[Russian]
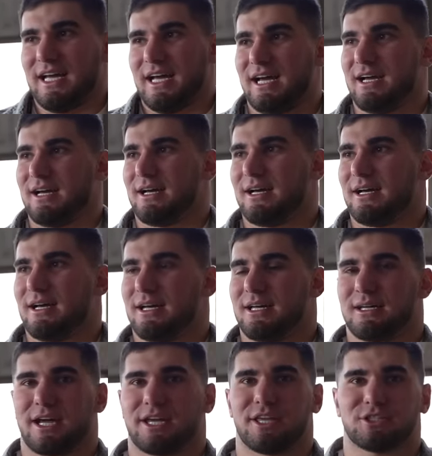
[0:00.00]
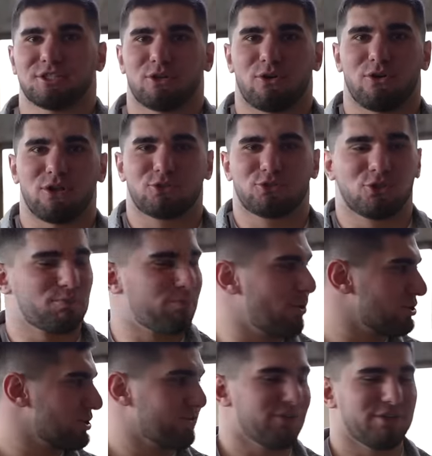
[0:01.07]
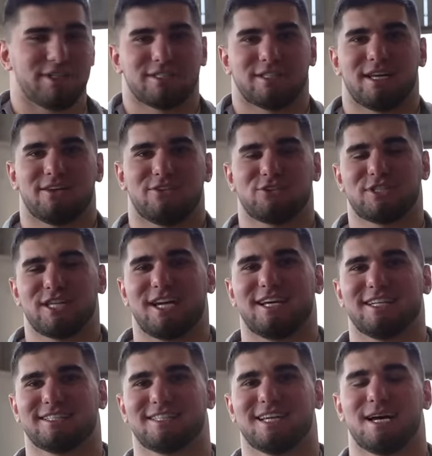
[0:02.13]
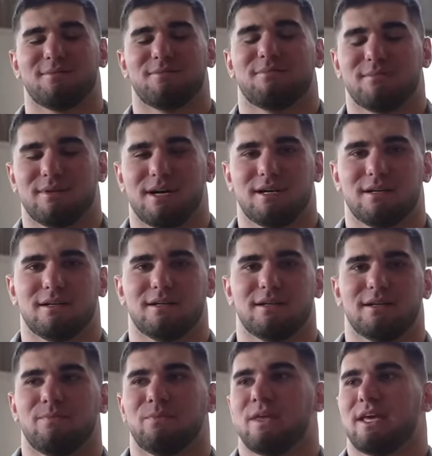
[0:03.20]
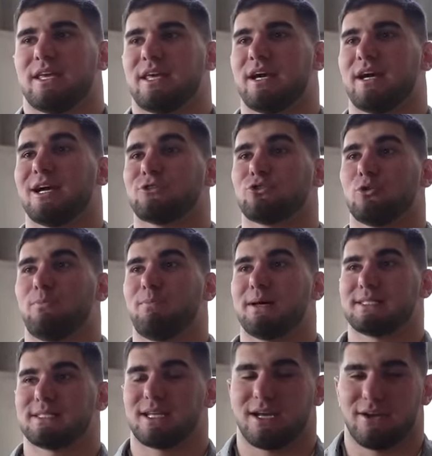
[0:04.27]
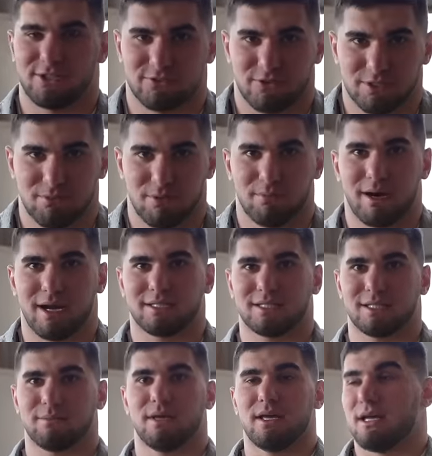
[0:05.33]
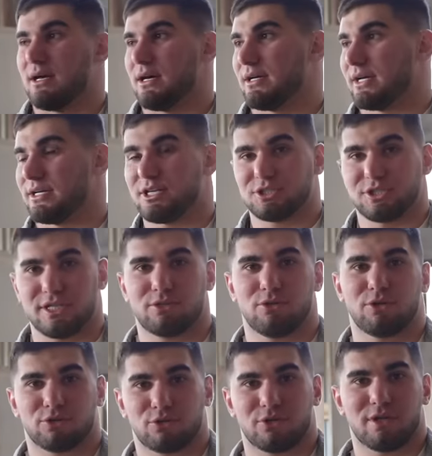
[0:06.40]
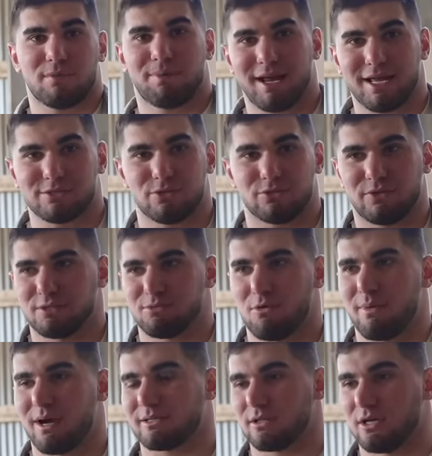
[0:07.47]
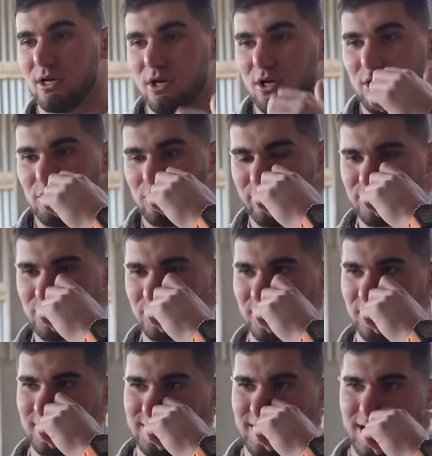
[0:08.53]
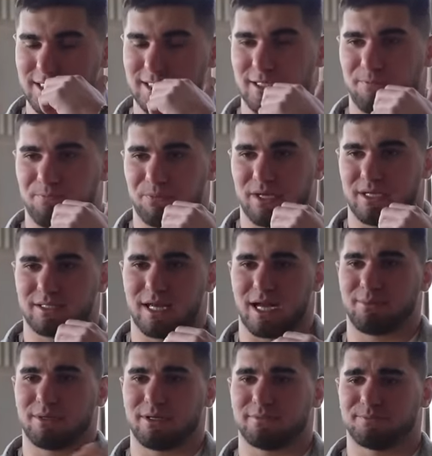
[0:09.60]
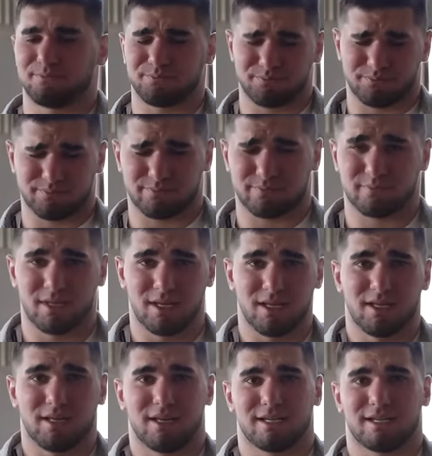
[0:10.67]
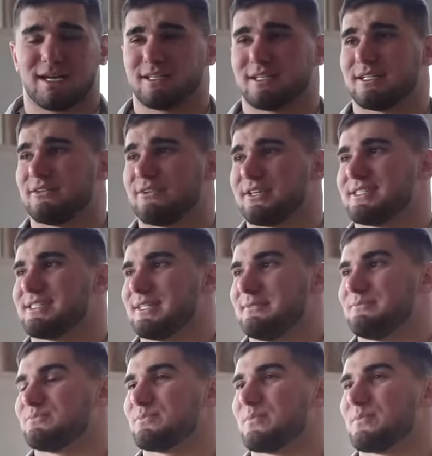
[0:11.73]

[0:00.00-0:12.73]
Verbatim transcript: А, конечно, ролик чуть позже выйдет. Всех дам. А, я хочу поздравить с 8 марта. А, конечно, есть люди, которые не празднуют 8 марта, но все-таки, знаете, это как бы, как это говорится,